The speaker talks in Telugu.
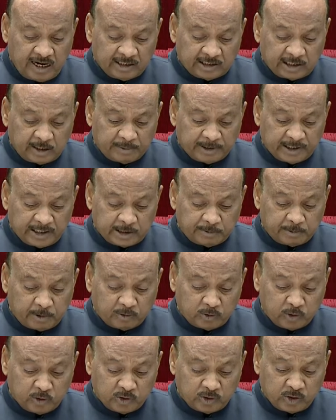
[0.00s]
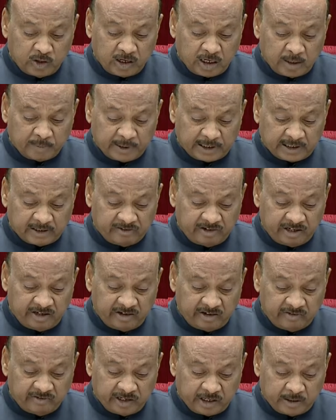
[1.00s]
ఆంధ్రప్రదేశ్ ప్రభుత్వ ఉద్యోగుల పదవి
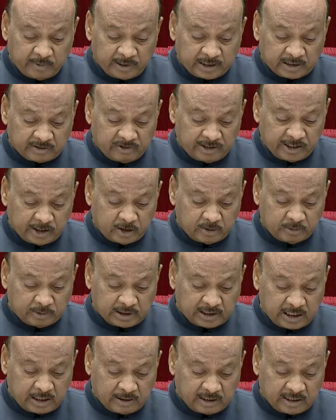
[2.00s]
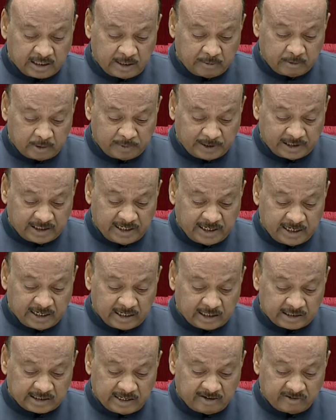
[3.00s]
విరమణ వయసు
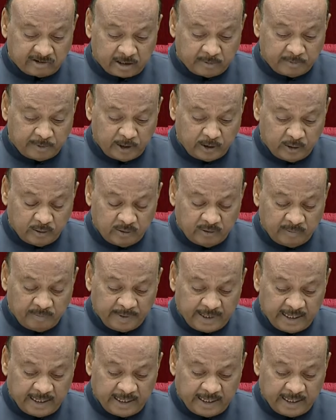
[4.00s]
క్రమబద్దీకరణ సవరణ బిల్లు